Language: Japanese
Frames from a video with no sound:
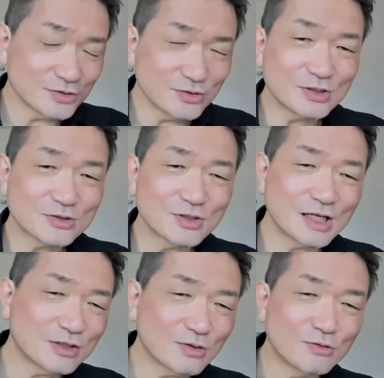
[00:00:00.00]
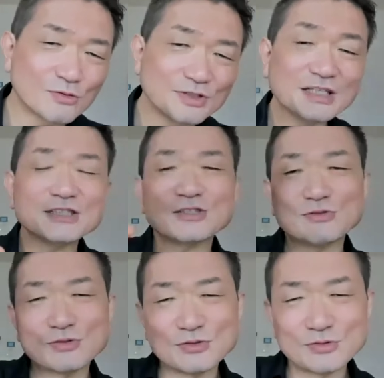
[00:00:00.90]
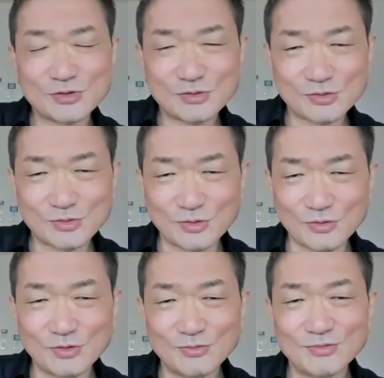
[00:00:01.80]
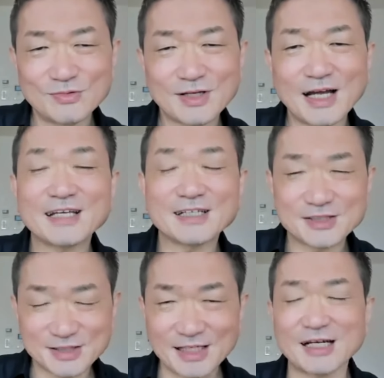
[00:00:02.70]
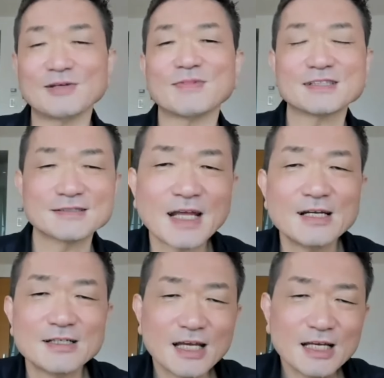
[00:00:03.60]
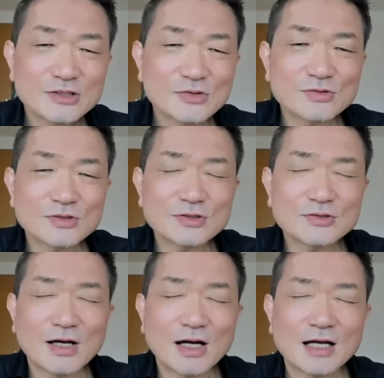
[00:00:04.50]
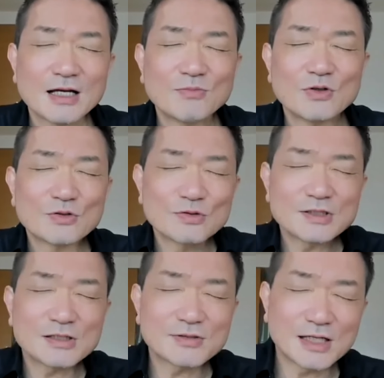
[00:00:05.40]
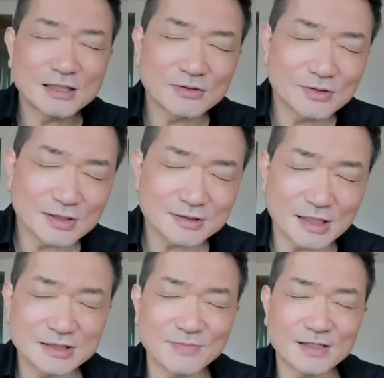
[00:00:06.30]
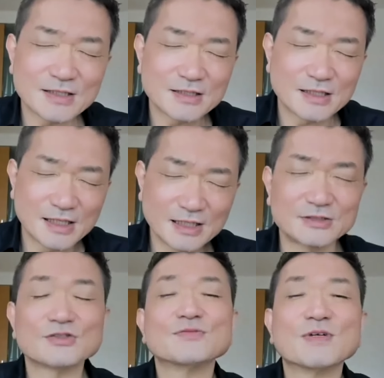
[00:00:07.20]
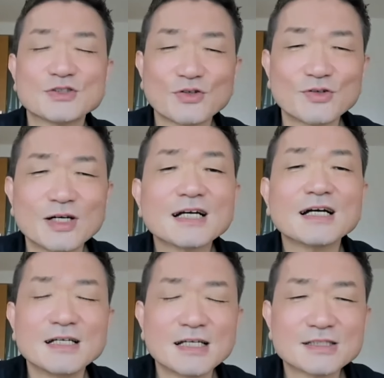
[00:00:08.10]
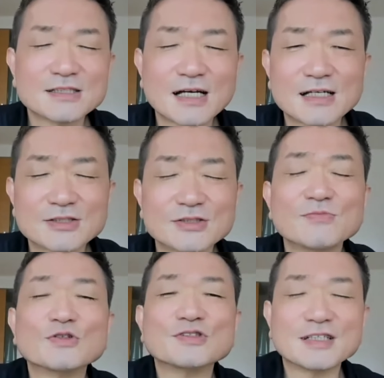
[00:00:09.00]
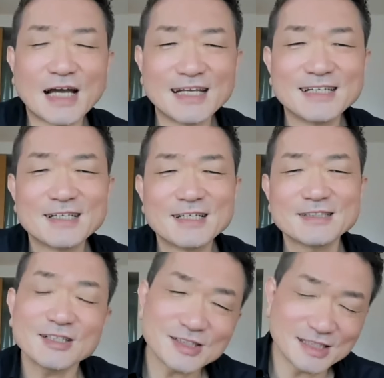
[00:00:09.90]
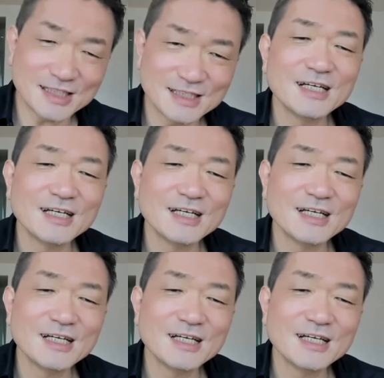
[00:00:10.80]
寄り添い系と認知行動療法解決系があります。傾聴っていうのはもうとにかく相手の立場に立って傾聴しましょう。解決なんかするもんじゃない。確かに。